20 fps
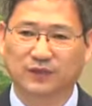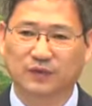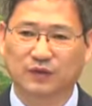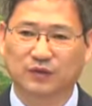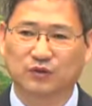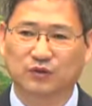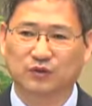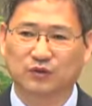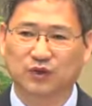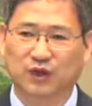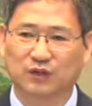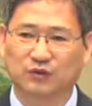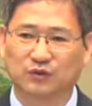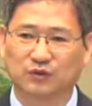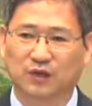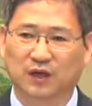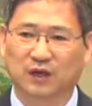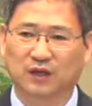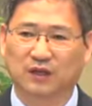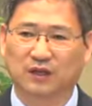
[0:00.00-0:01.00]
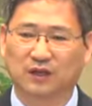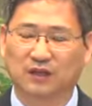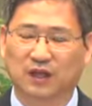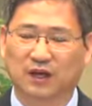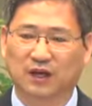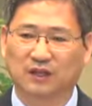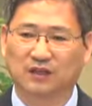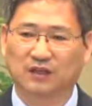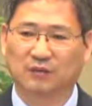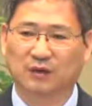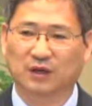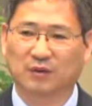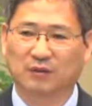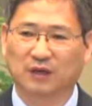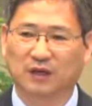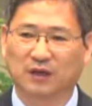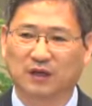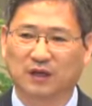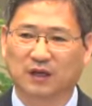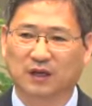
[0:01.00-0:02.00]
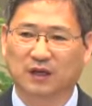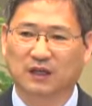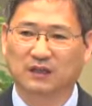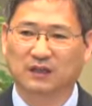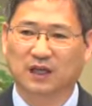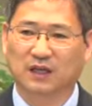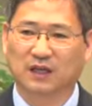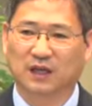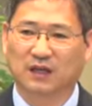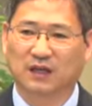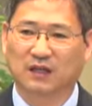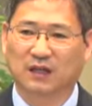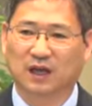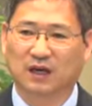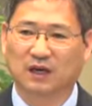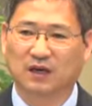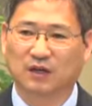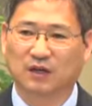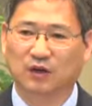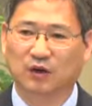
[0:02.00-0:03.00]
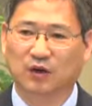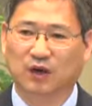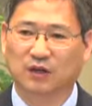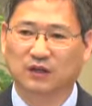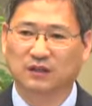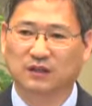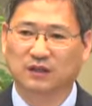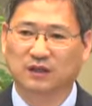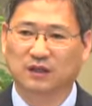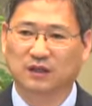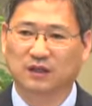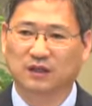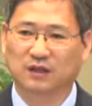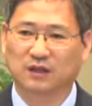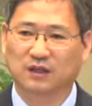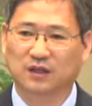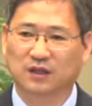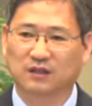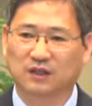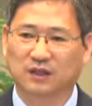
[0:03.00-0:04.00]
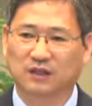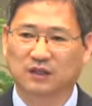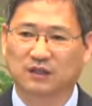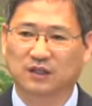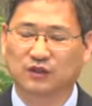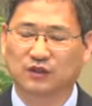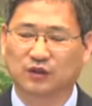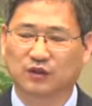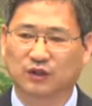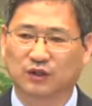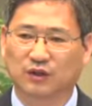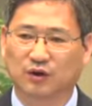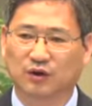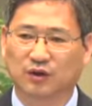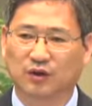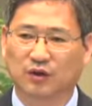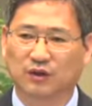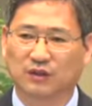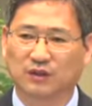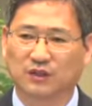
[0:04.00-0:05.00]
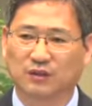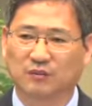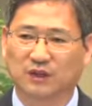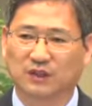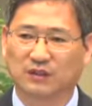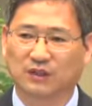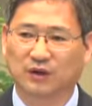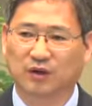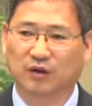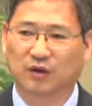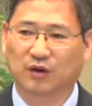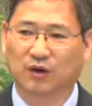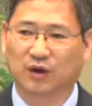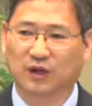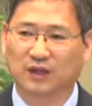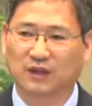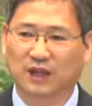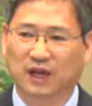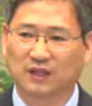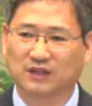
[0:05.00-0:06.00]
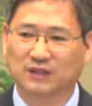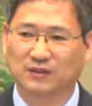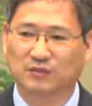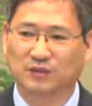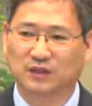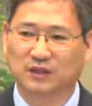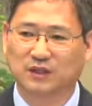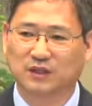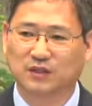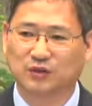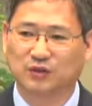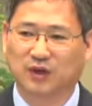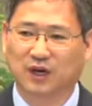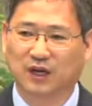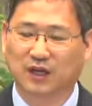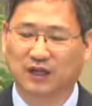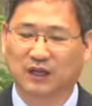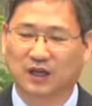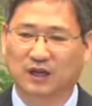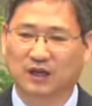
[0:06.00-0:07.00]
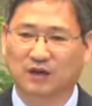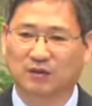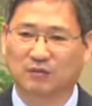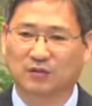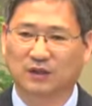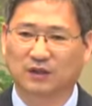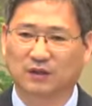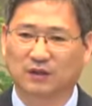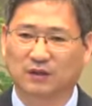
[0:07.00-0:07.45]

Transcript: 순간순간 은혜를 잊어버리면 사단이 나를 이용해서 형제를 실족시키고 실망시키고 낙심시킬 수가 있다는 겁니다.